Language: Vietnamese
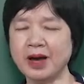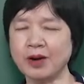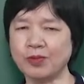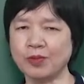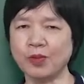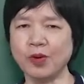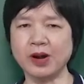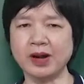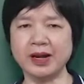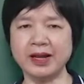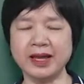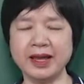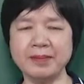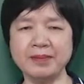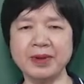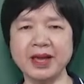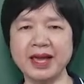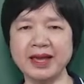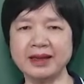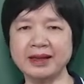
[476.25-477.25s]
đọc hoặc là
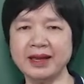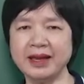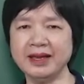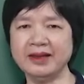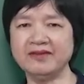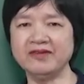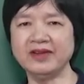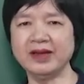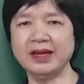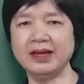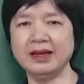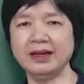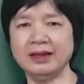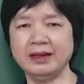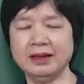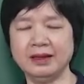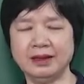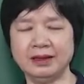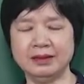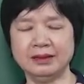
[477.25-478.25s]
em nghe kể
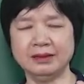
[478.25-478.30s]
về